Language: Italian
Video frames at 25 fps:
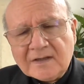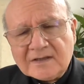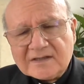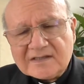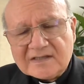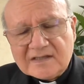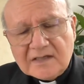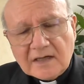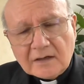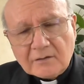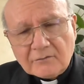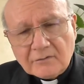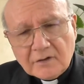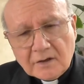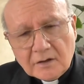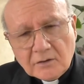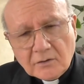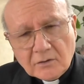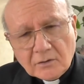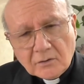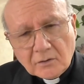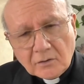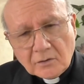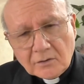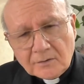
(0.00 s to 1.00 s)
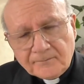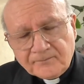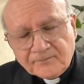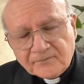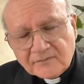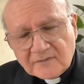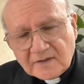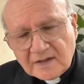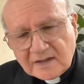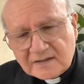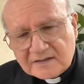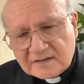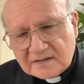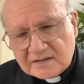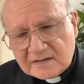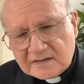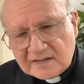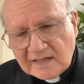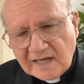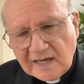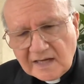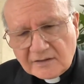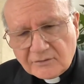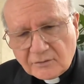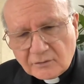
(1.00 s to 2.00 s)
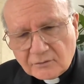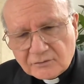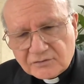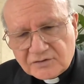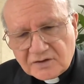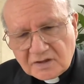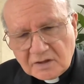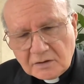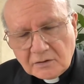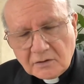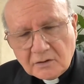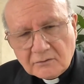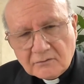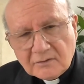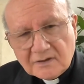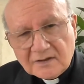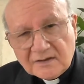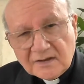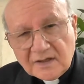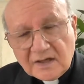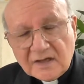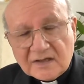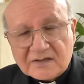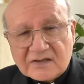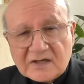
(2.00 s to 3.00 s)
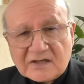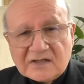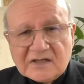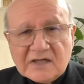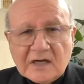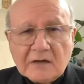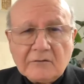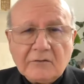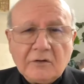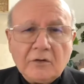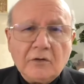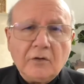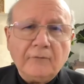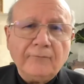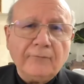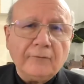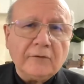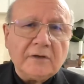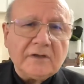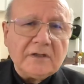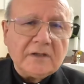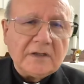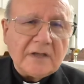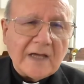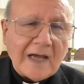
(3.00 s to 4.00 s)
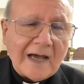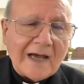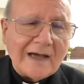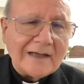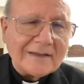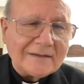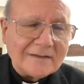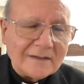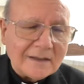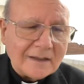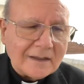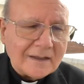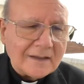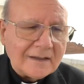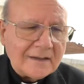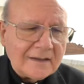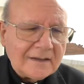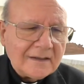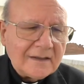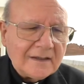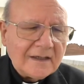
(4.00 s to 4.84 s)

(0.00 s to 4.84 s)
sia quello a Sisano, Nocerino e Gualdese, sia quello Folignate,